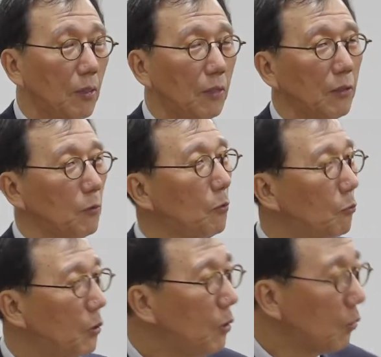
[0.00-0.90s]
근데 또
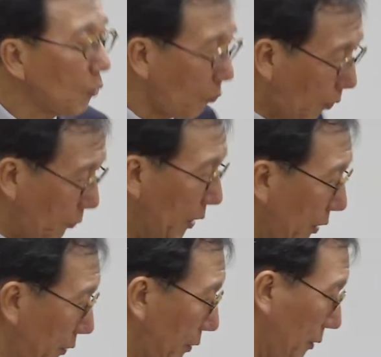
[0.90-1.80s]
우리도 또
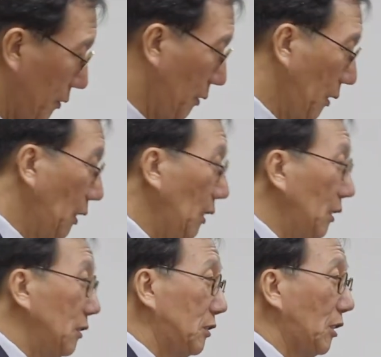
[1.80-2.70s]
보면
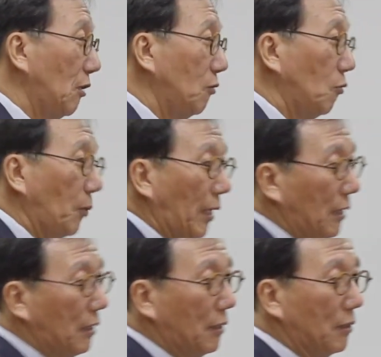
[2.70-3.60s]

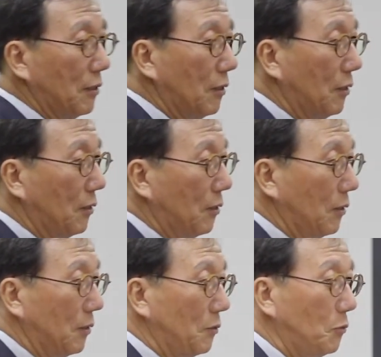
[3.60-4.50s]

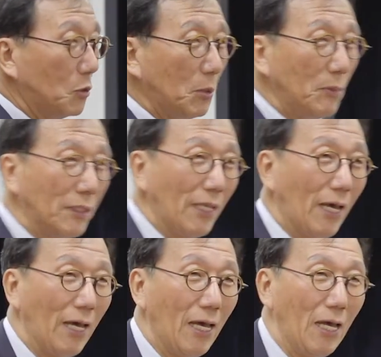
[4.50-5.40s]
1960년대만
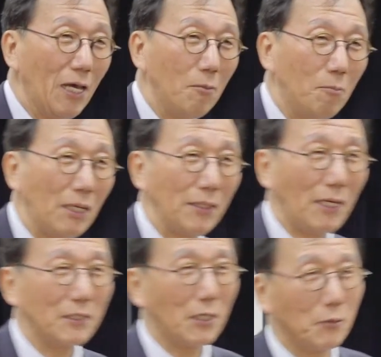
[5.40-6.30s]

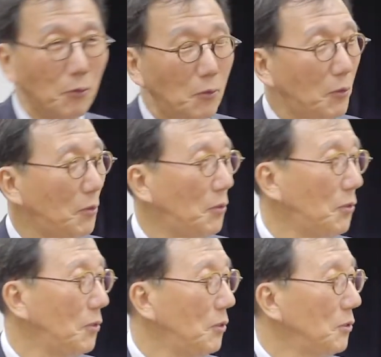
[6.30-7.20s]
하더라도
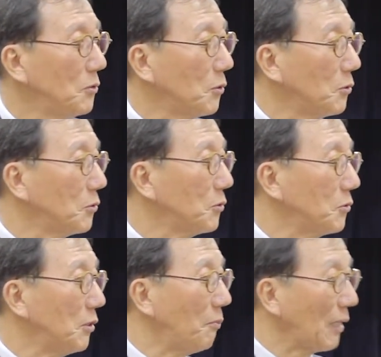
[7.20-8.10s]
소득
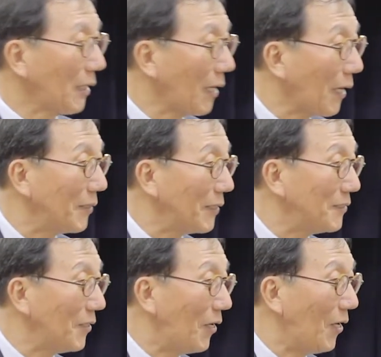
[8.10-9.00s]
수준이 100달러가 안
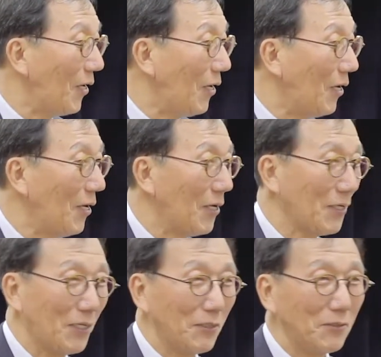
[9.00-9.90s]
됐죠.
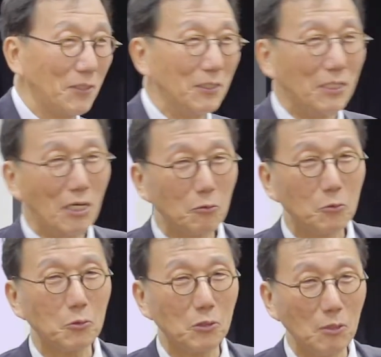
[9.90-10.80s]
그래가지고 어디하고
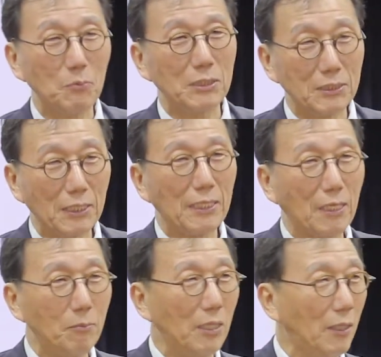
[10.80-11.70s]
수준이
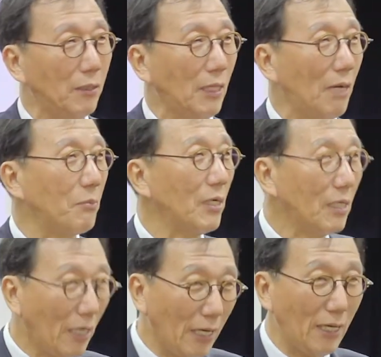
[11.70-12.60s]
비슷하냐면
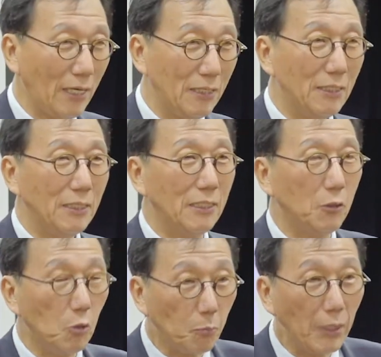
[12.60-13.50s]
아프리카의
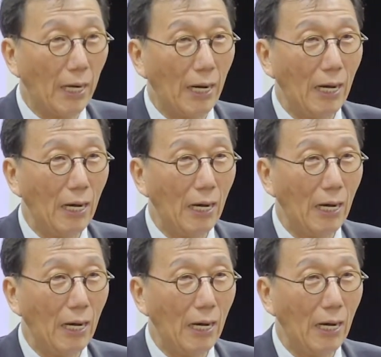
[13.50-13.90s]
이디오피아,